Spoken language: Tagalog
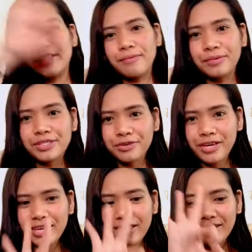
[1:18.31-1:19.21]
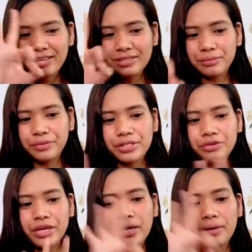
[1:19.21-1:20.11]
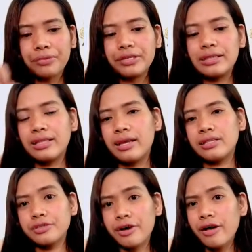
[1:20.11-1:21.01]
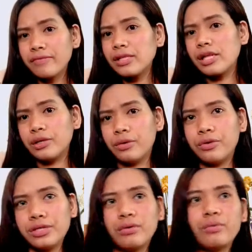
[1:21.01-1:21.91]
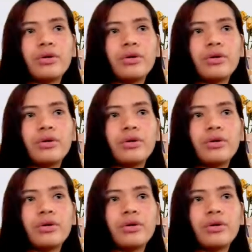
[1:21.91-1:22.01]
Number three, yan, number three, number three, travel alone, yan.